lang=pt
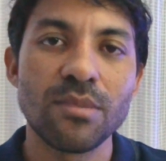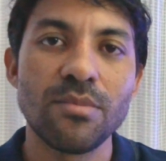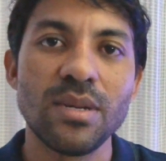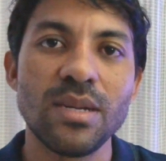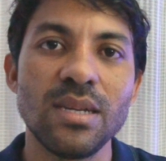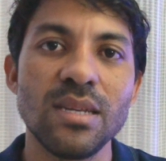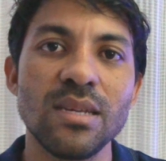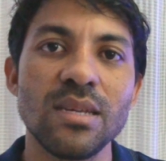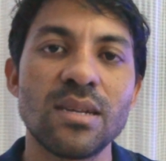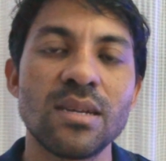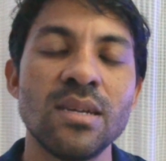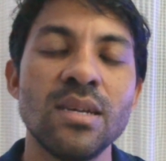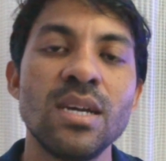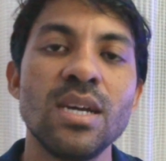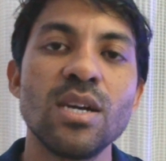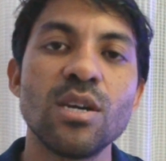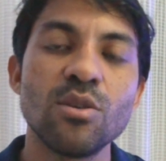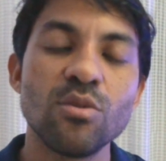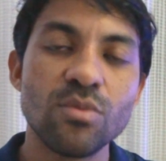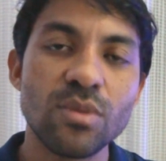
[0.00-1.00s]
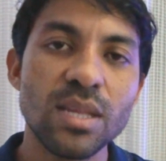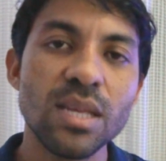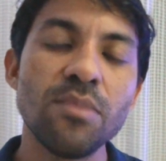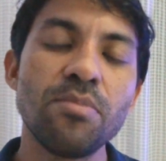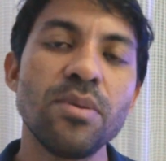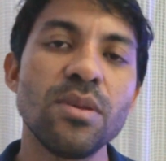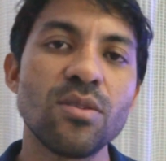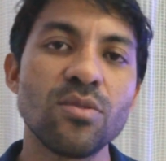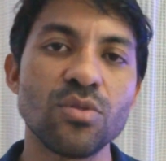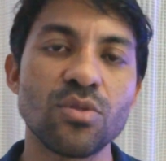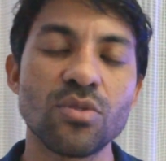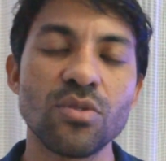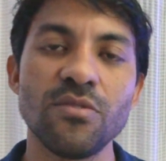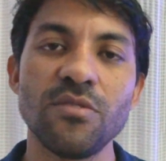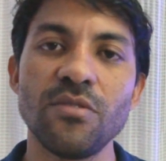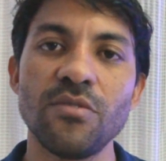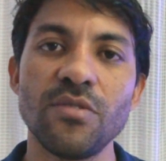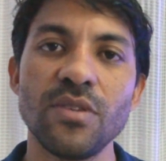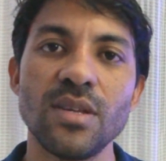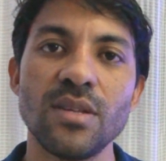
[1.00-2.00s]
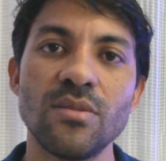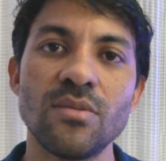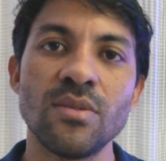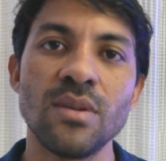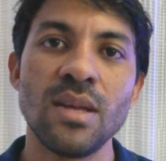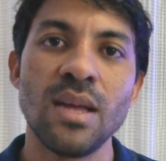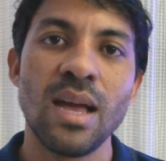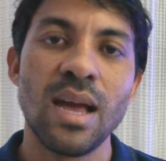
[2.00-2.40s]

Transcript: maneira o tempo em que eu estou vivendo,